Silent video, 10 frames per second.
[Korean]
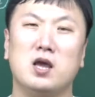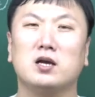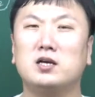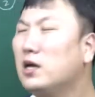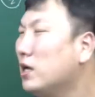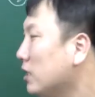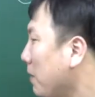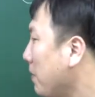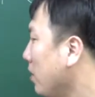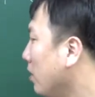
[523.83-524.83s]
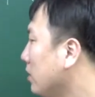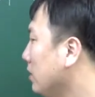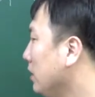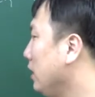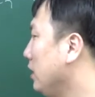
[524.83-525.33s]
그렇기 때문에
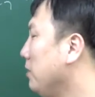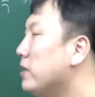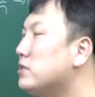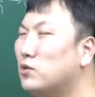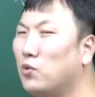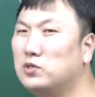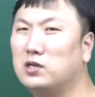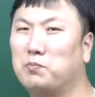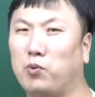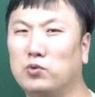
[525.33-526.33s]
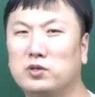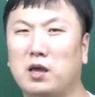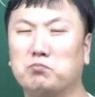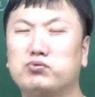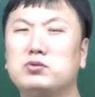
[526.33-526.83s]
여기는 이 EBS 교재를 보는 게
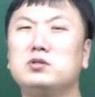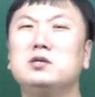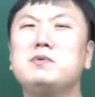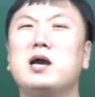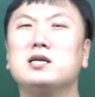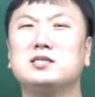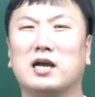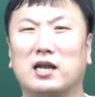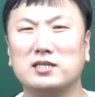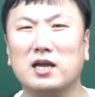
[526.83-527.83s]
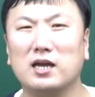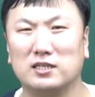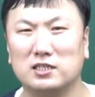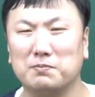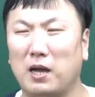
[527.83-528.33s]
무슨 의미가 있을까라는 생각이
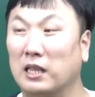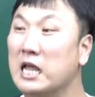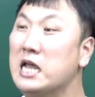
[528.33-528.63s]
들지만,